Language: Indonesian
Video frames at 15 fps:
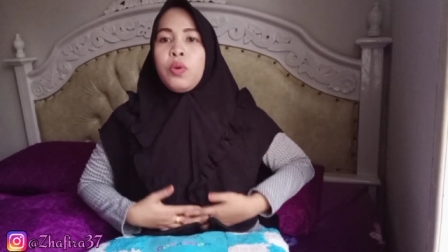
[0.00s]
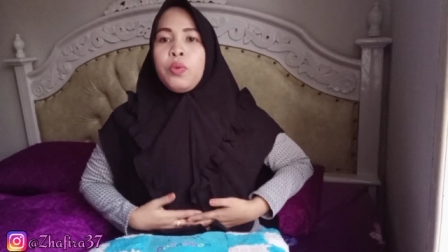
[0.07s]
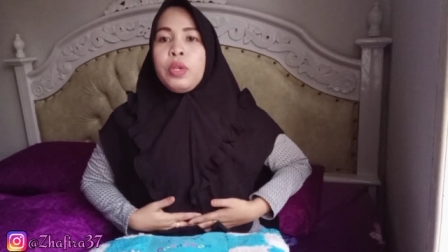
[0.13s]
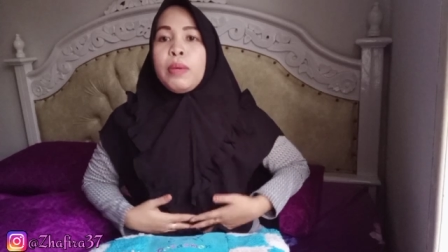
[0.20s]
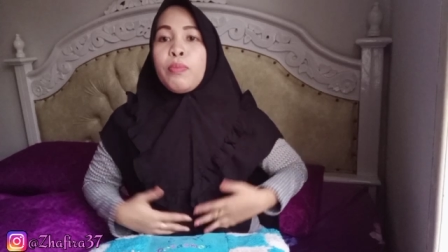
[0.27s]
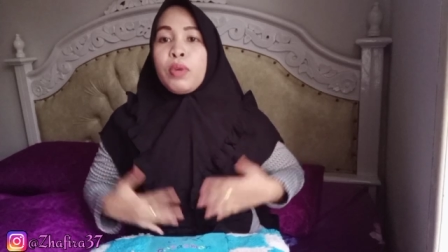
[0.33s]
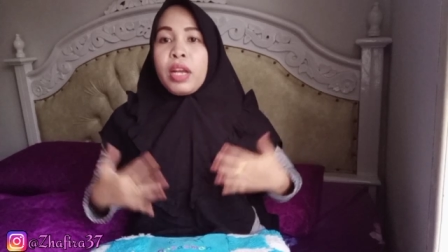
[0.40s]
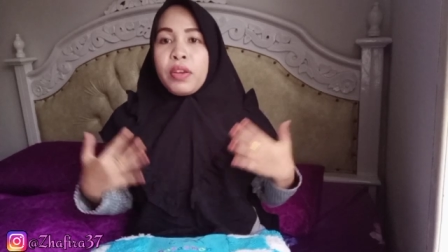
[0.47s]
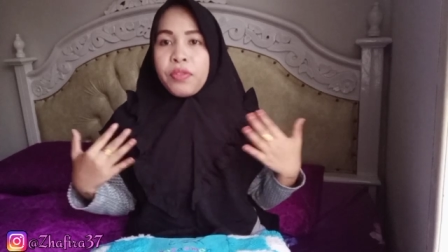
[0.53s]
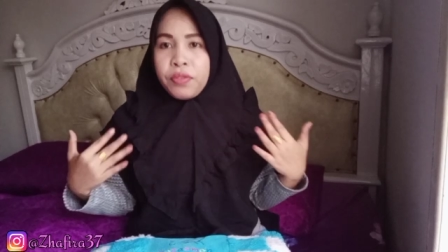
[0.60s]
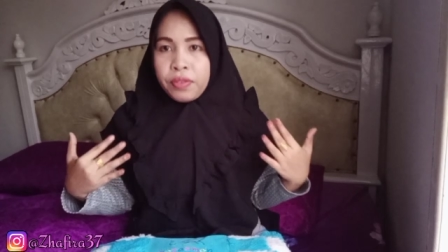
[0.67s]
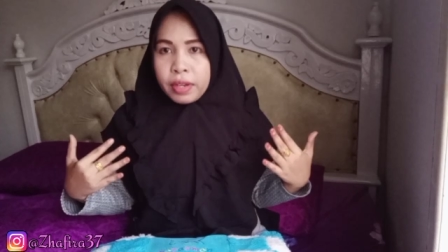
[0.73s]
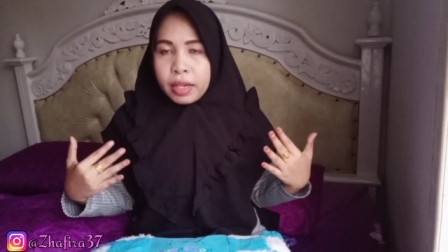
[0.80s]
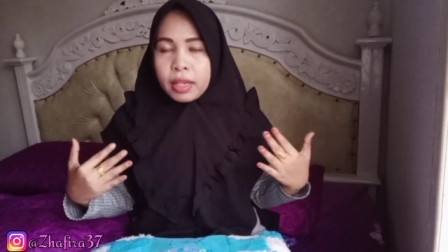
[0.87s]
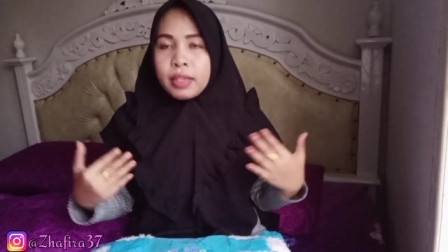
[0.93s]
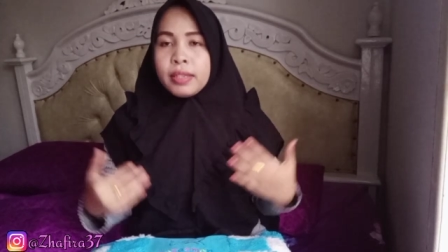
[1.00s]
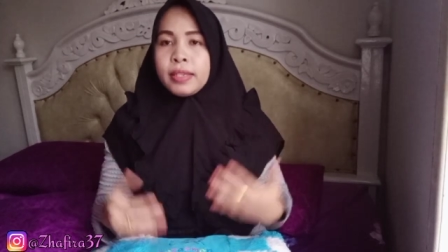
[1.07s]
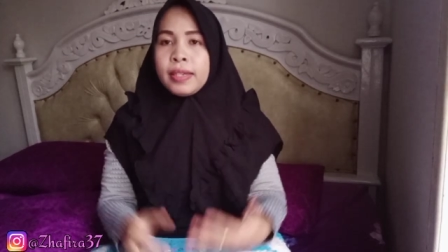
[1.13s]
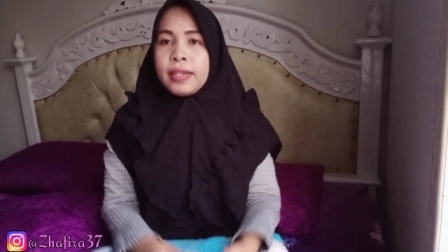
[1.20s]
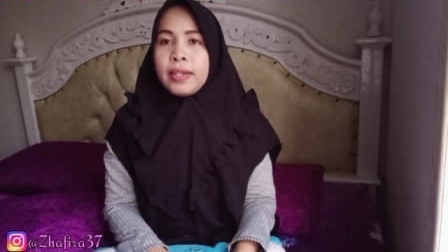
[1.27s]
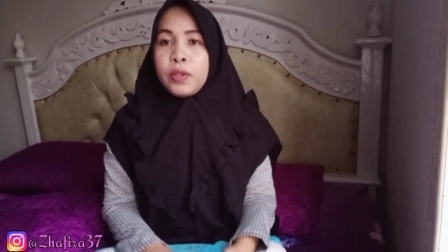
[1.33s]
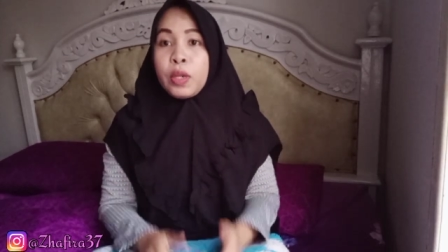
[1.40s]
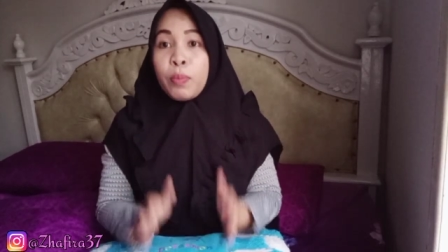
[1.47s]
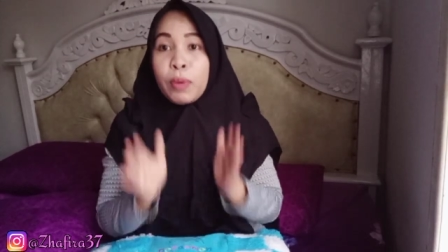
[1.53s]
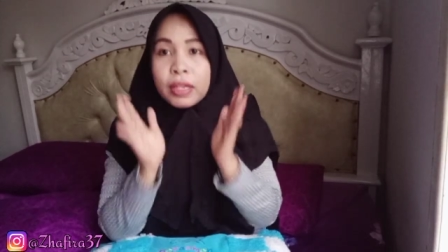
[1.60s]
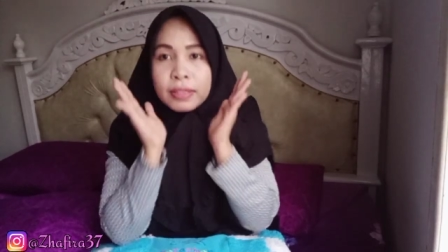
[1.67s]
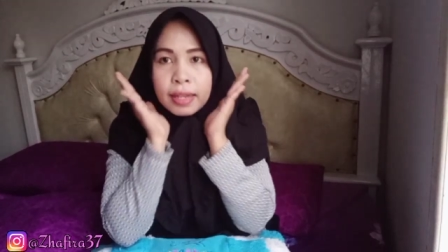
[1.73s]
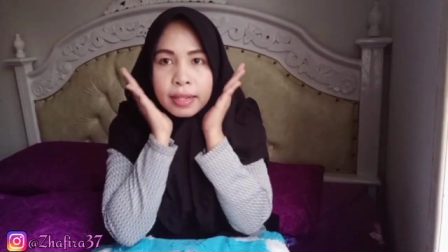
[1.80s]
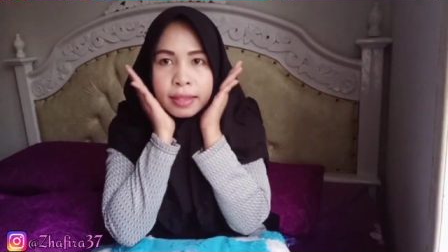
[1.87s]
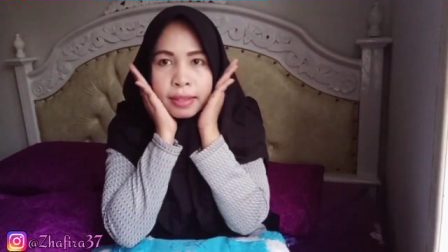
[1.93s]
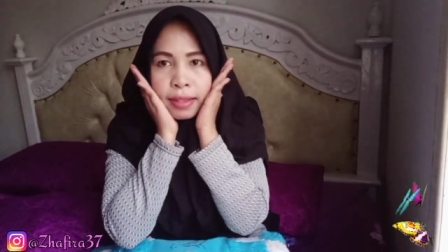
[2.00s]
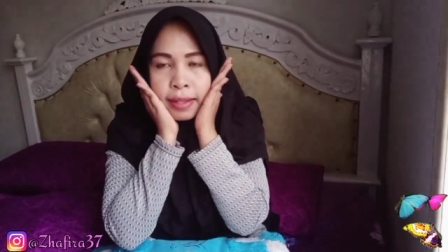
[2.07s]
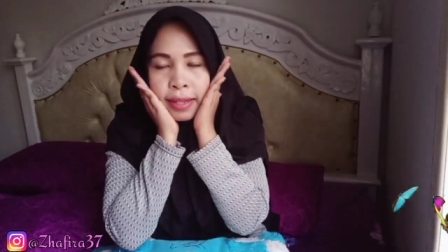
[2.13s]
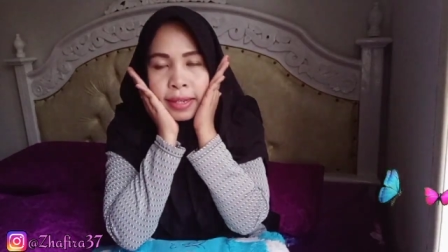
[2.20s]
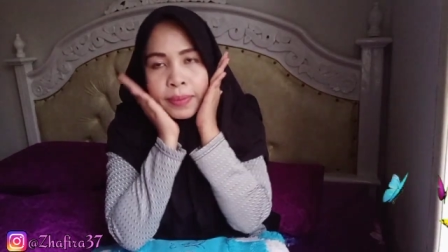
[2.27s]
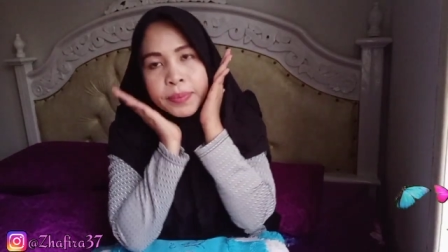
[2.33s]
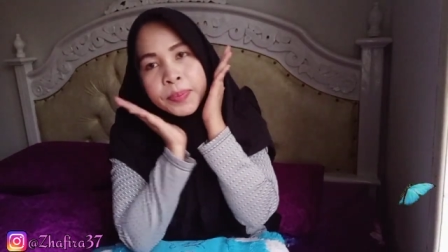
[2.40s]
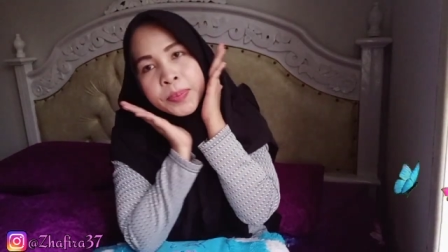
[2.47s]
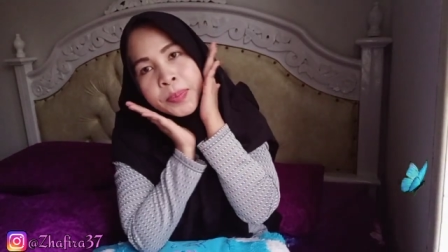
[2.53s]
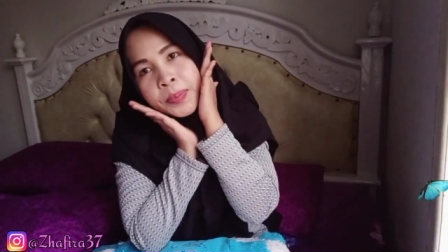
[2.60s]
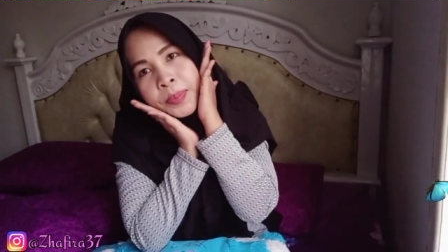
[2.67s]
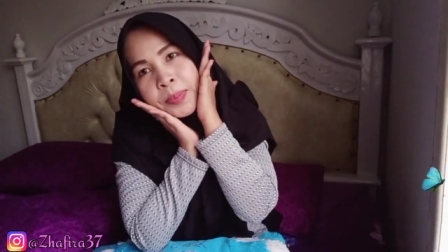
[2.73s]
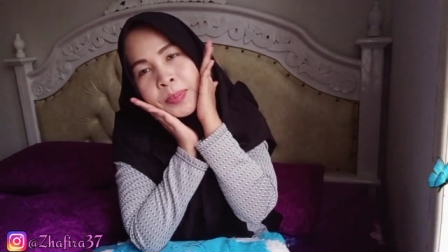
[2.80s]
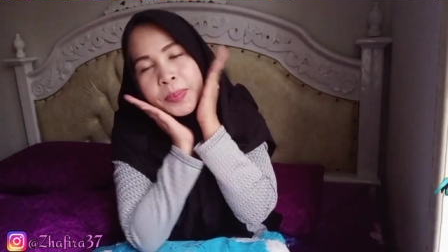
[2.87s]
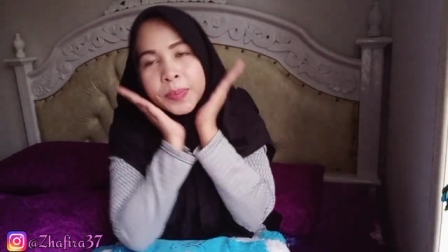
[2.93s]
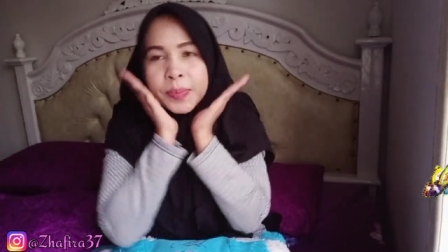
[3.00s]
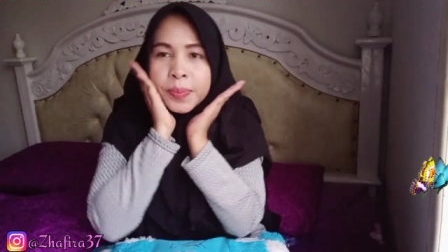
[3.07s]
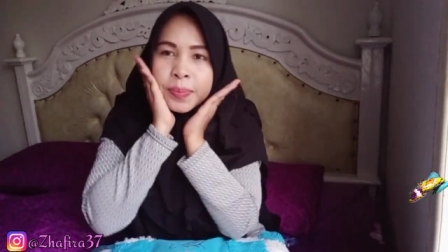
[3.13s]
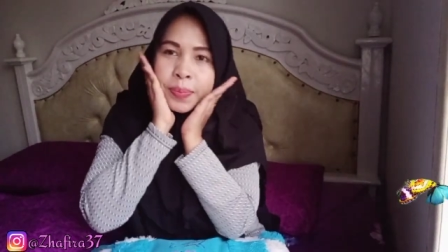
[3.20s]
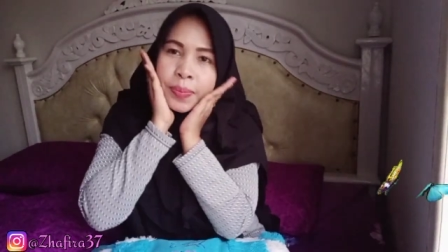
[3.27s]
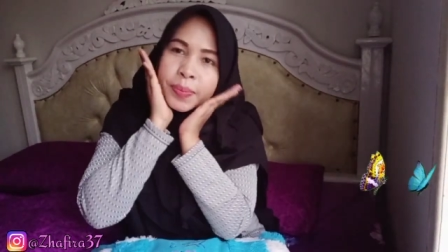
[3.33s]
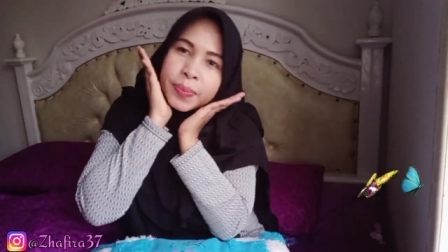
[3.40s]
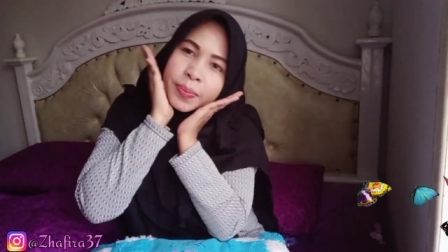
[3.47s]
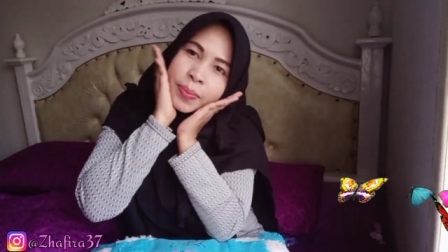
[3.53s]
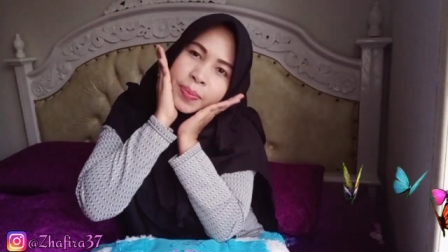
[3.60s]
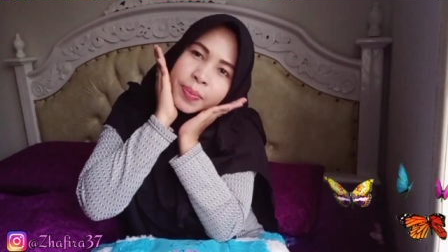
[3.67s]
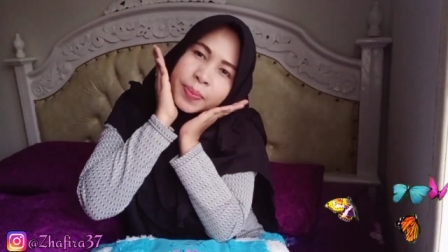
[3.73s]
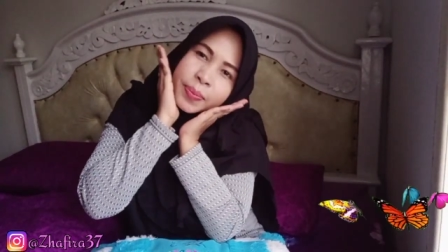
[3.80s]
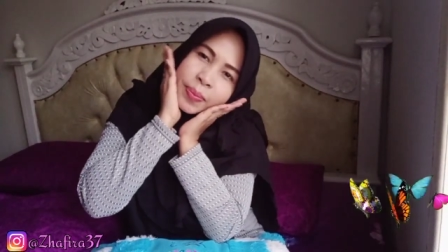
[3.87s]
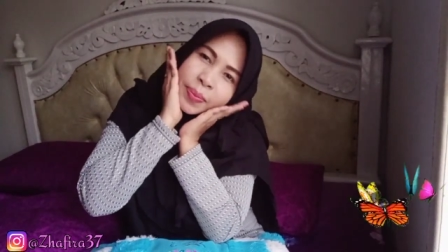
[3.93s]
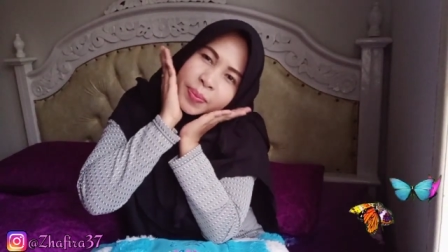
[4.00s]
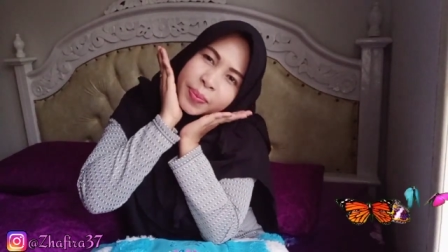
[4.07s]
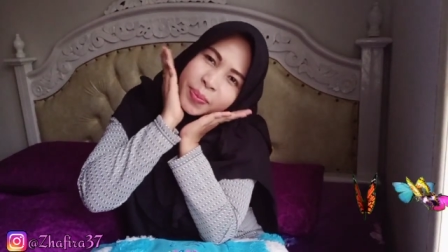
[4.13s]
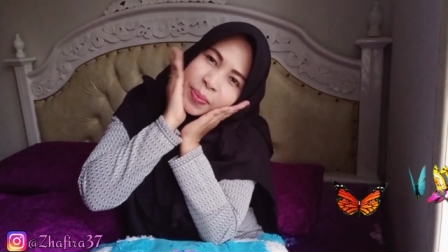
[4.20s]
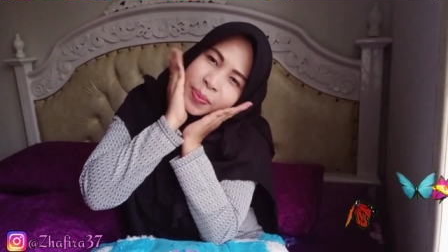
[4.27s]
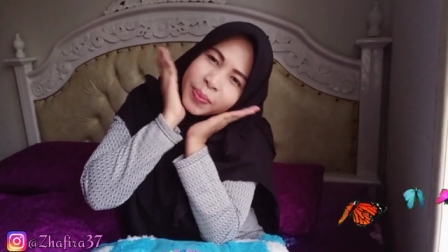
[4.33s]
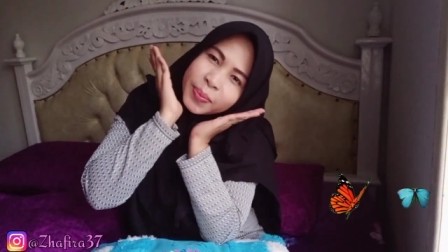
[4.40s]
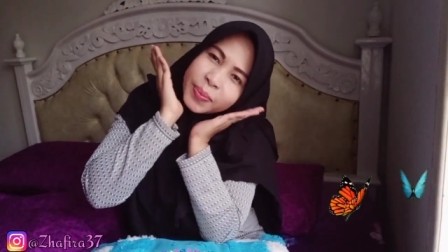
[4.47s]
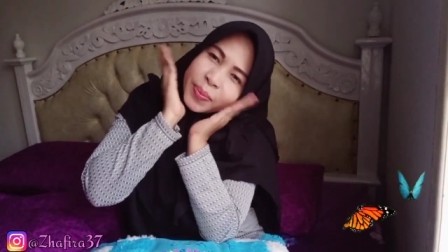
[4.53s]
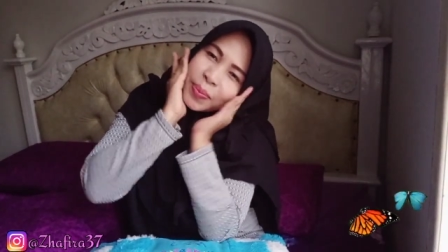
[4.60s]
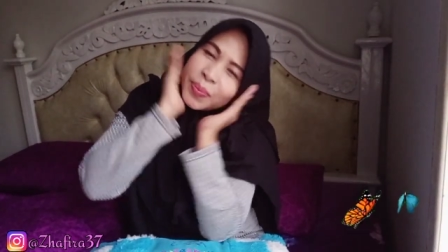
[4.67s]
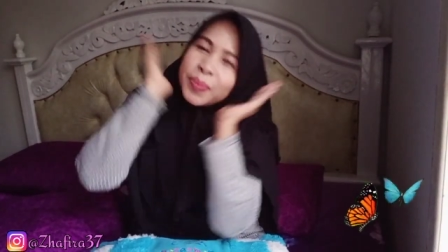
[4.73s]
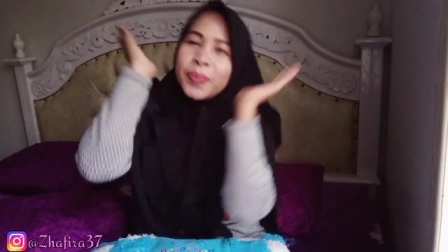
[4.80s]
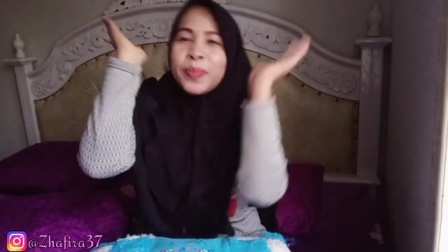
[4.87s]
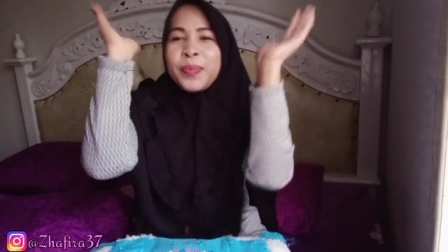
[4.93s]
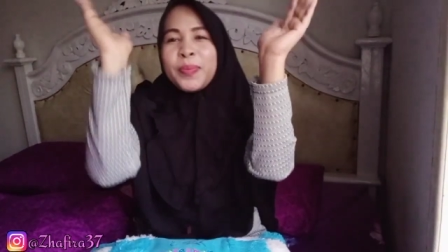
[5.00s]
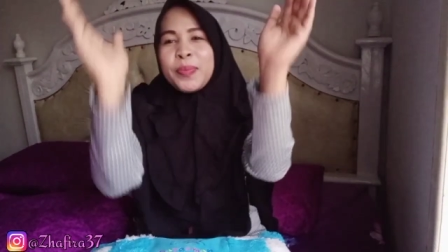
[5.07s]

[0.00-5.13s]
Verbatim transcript: Udah mulai fit Nah, udah mulai cantik mm, mm, mm, mm, mm,